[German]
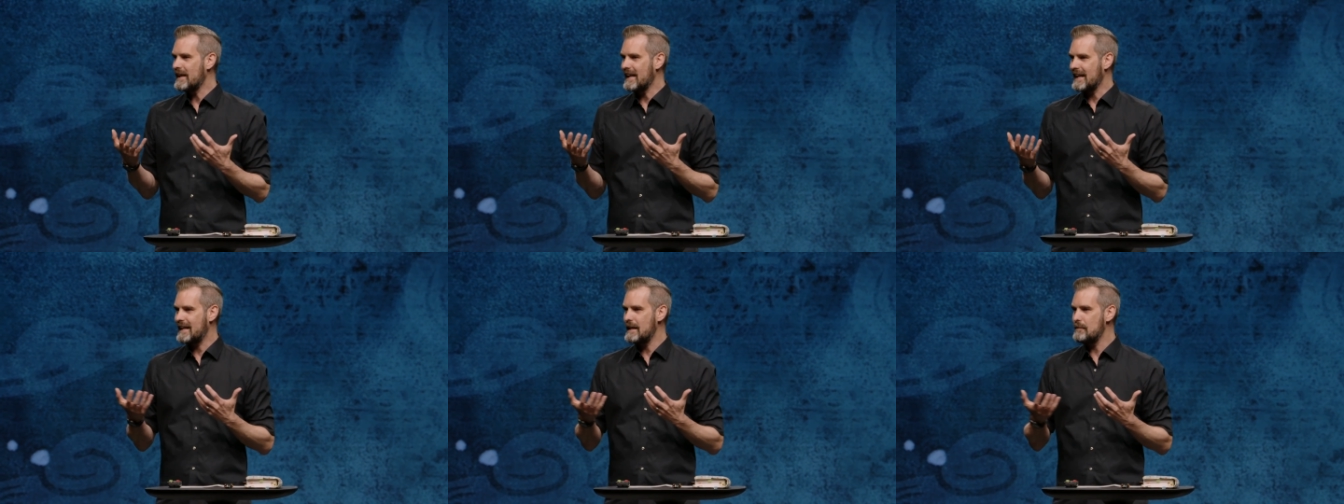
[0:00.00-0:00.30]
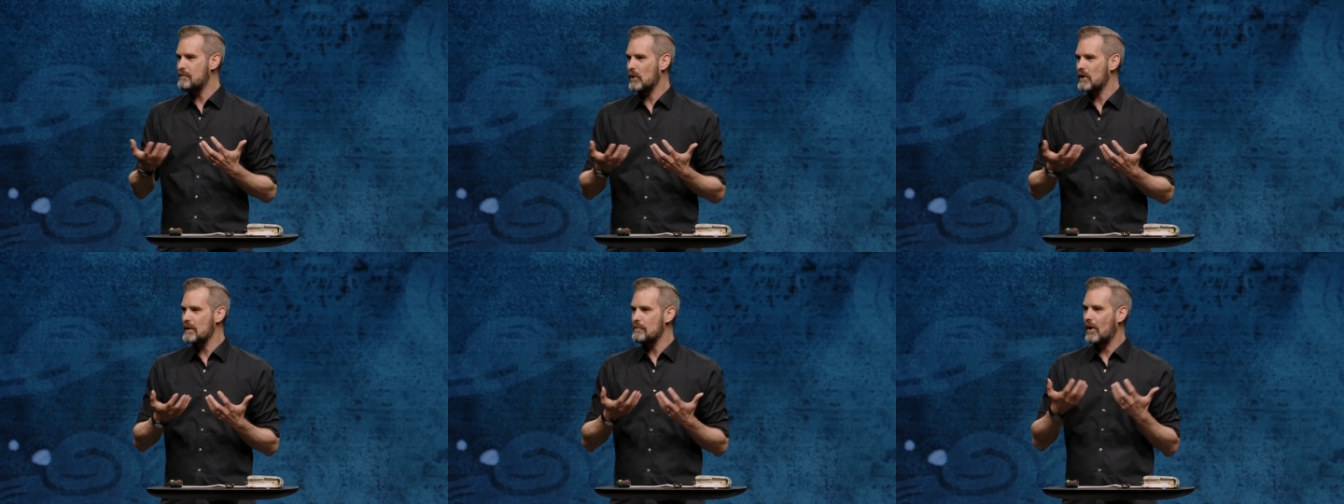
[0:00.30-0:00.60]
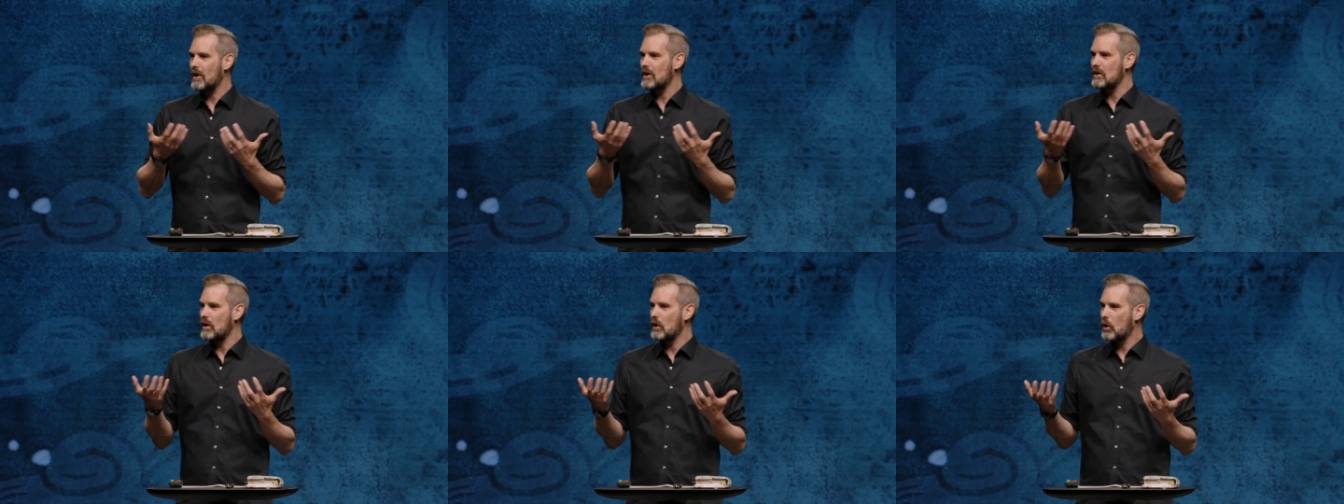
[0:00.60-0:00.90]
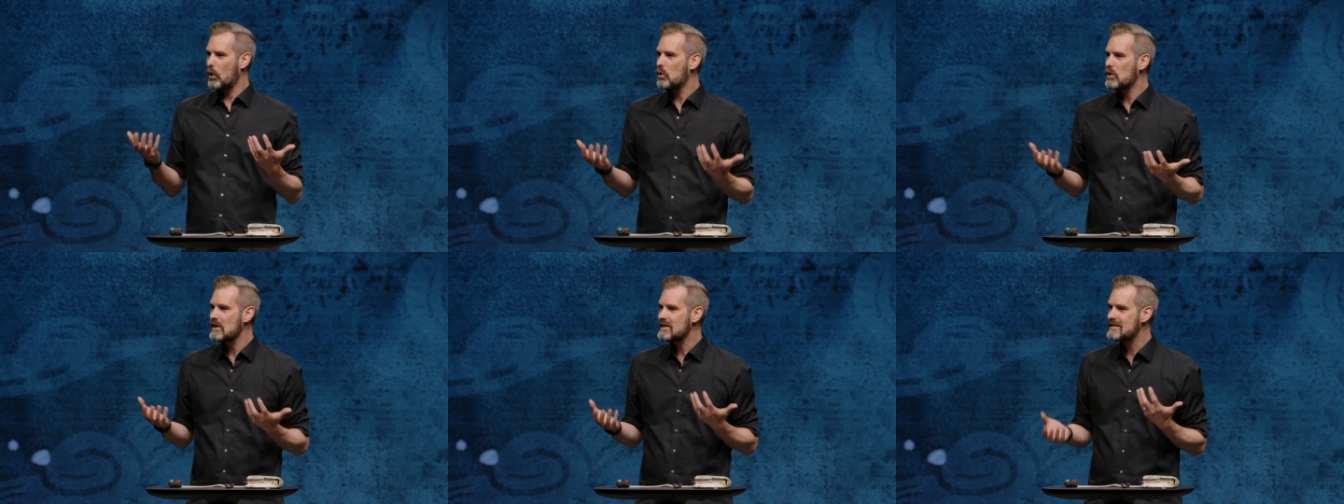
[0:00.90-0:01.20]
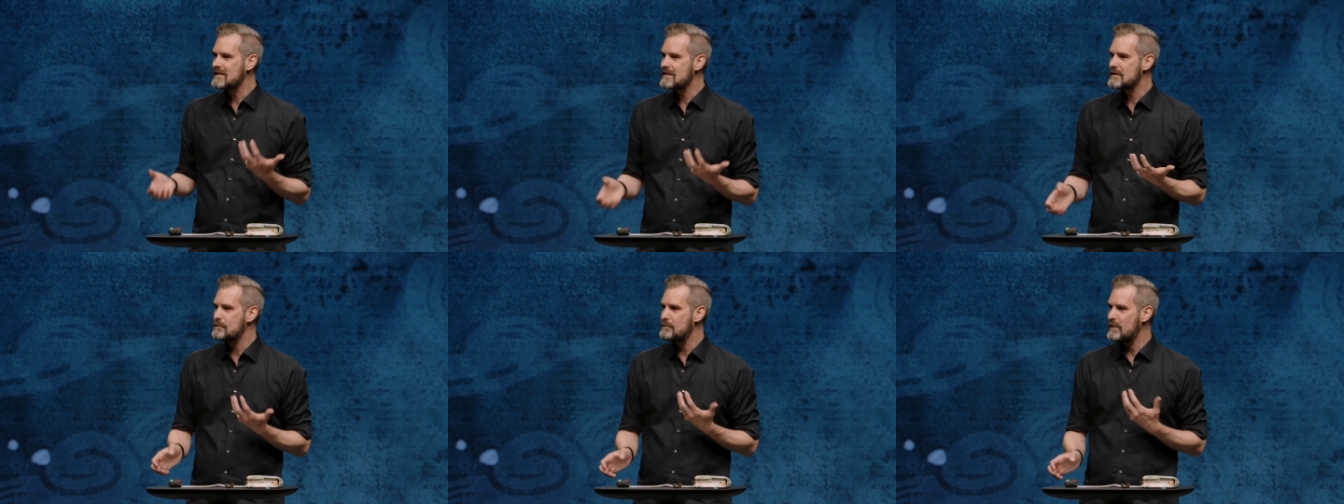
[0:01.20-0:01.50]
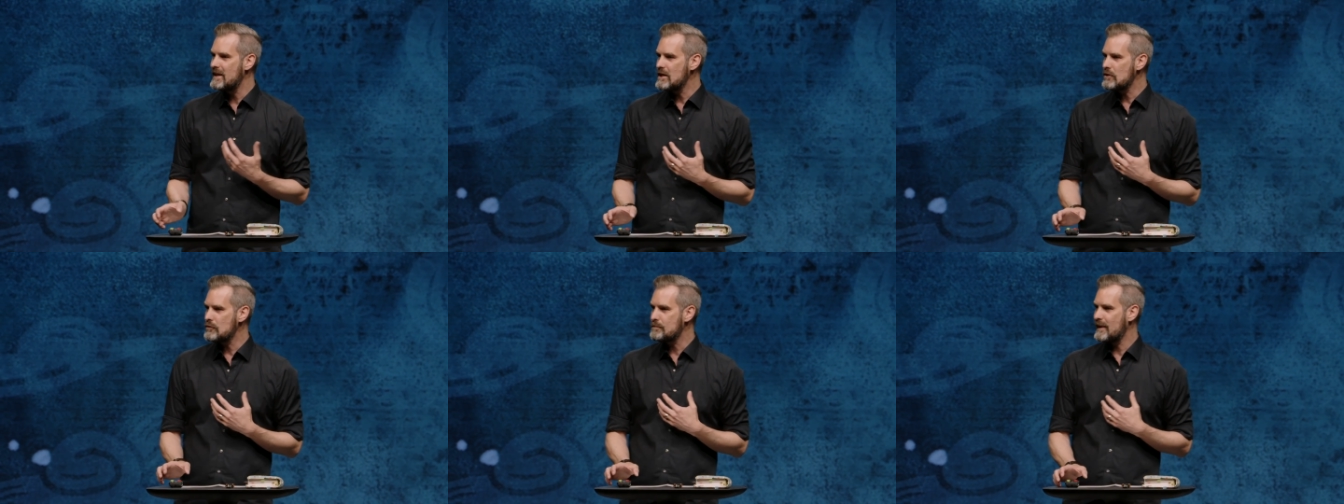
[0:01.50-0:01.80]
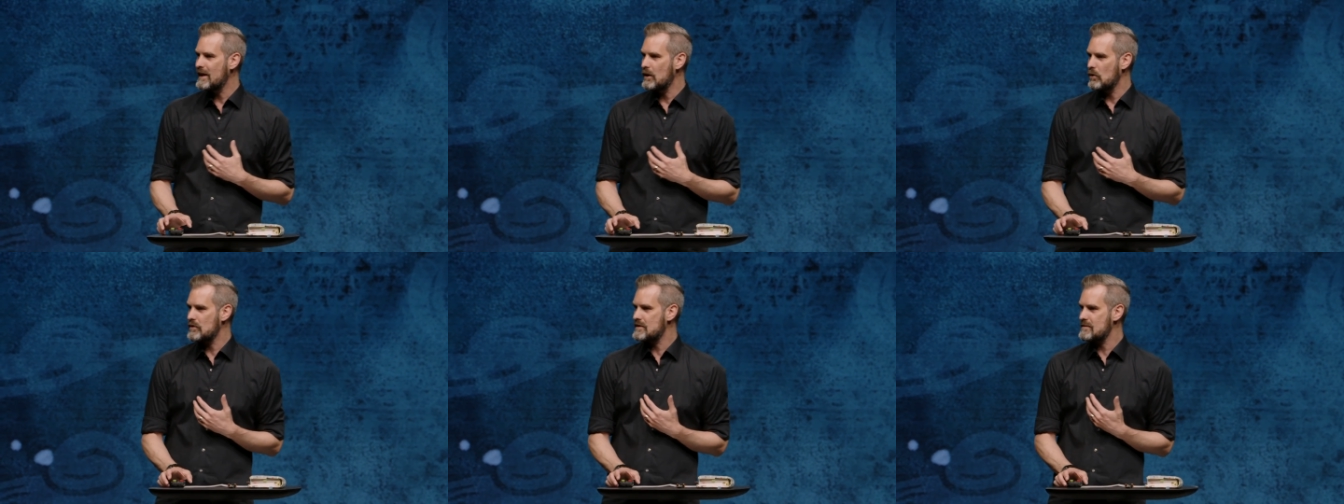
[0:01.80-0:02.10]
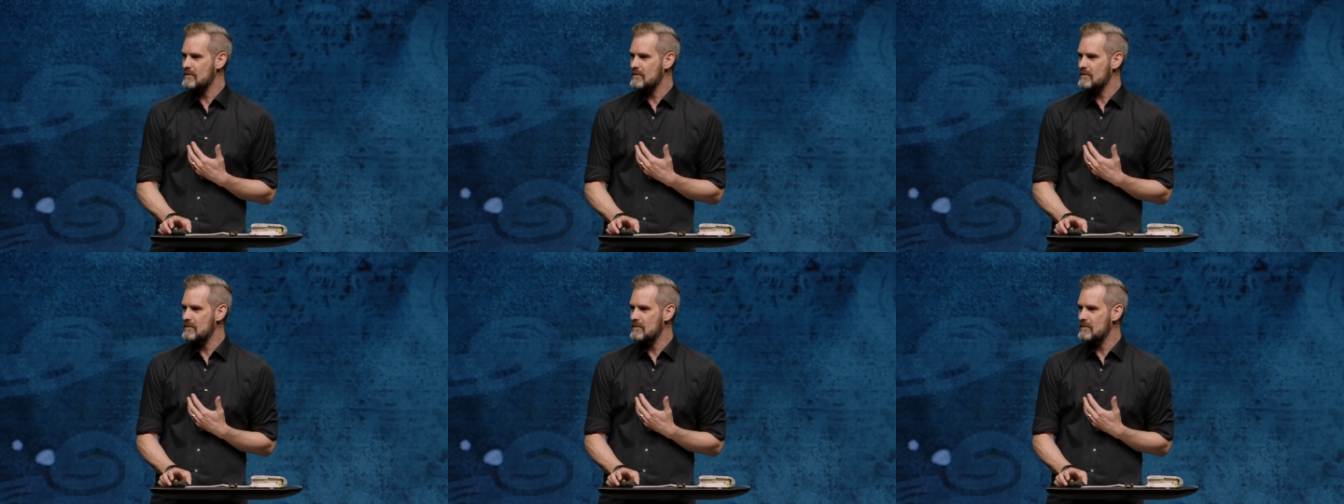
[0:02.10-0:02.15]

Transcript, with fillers: Ich gebe euch mal kurz ein Beispiel aus